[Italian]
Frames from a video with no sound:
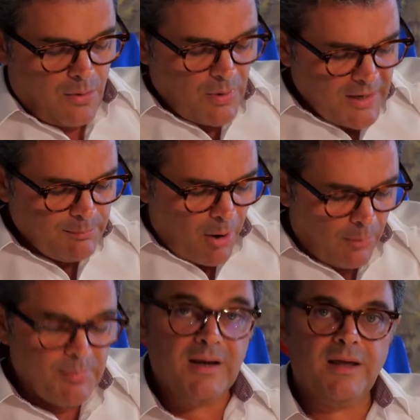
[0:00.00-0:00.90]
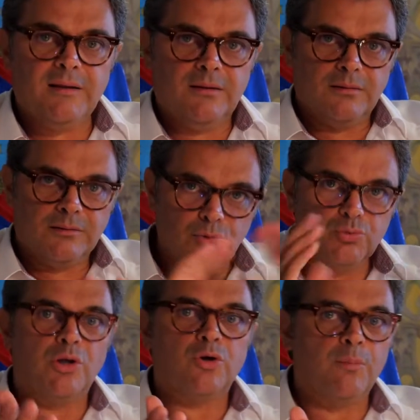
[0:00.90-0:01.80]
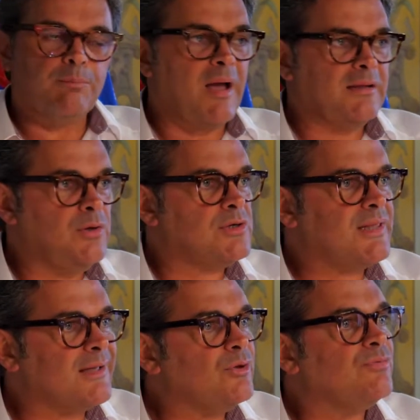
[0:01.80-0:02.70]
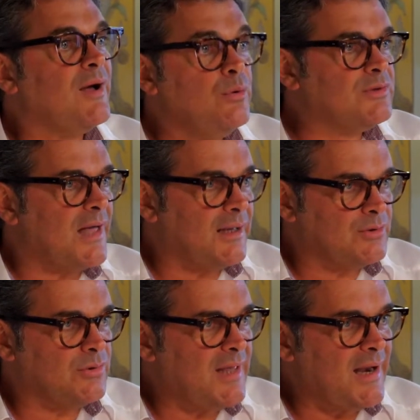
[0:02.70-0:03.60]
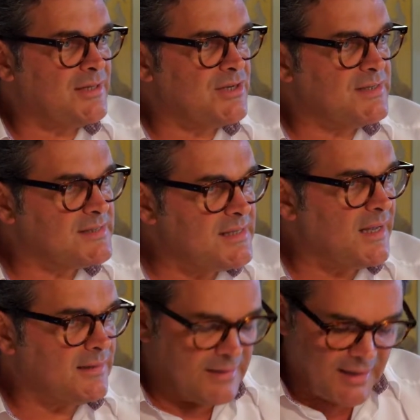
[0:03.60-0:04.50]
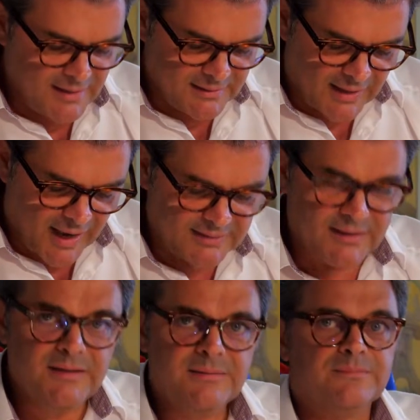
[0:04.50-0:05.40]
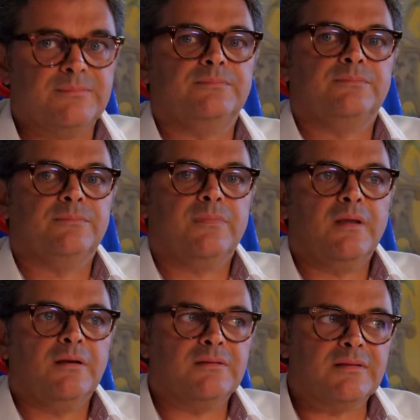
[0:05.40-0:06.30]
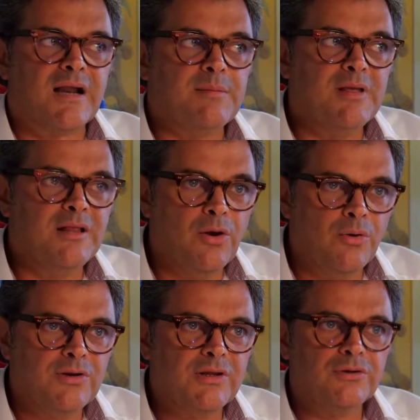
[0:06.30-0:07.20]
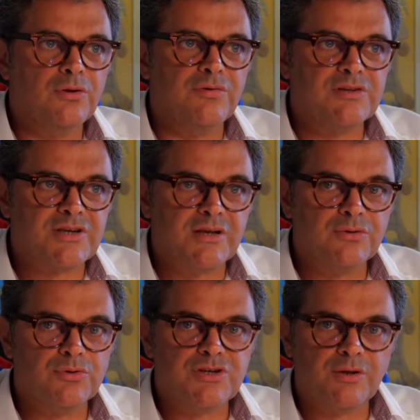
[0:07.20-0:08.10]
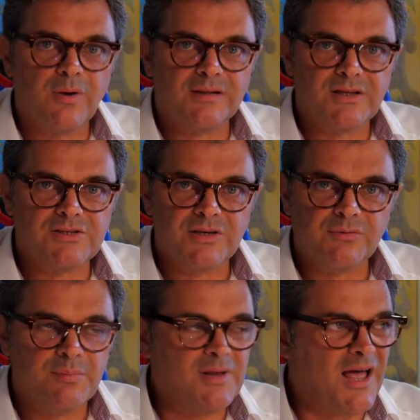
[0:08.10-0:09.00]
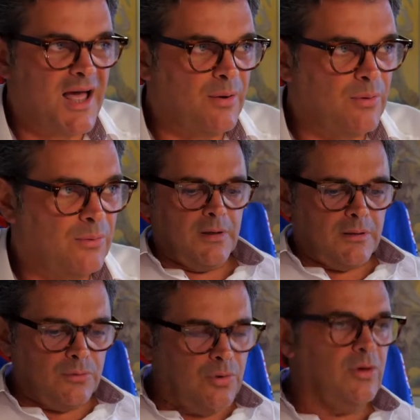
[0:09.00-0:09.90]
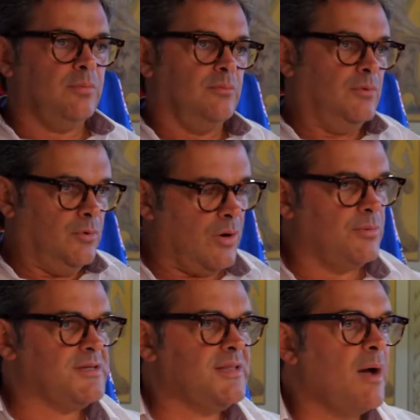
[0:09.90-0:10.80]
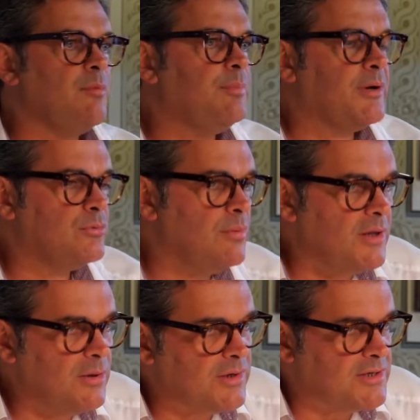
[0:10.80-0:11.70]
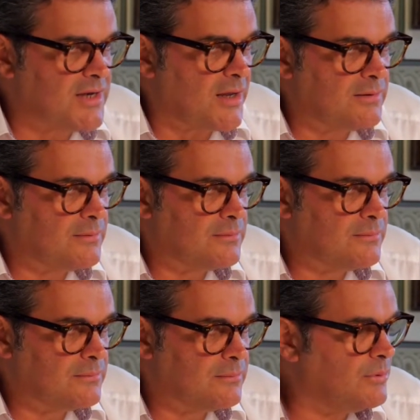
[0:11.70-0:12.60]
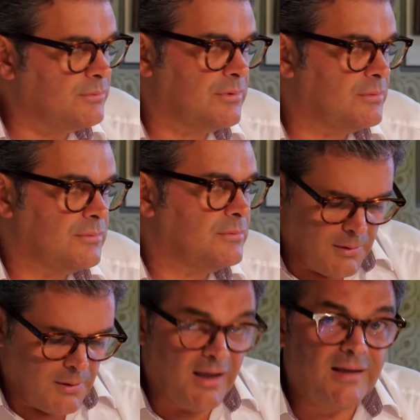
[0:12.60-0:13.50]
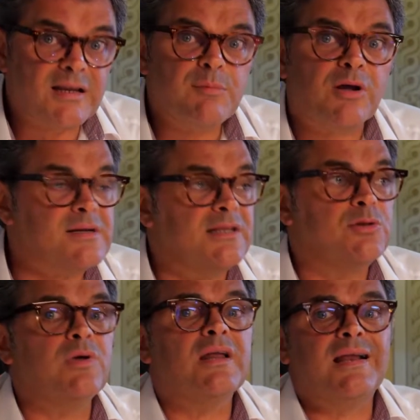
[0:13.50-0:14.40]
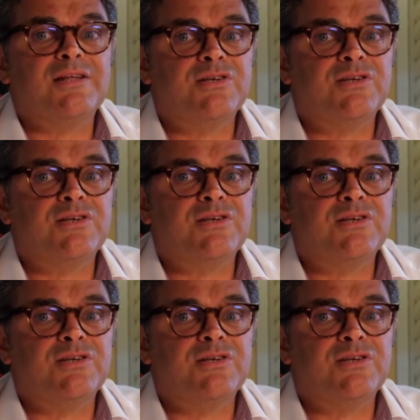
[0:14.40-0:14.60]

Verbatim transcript: Quell'immobile, tutto il compendio, è stato valutato dall'Agenzia delle Entrate 3 milioni 955 mila euro. Noi lo, lo acquistiamo per 2 milioni e 6, punto e andremo a restituire alla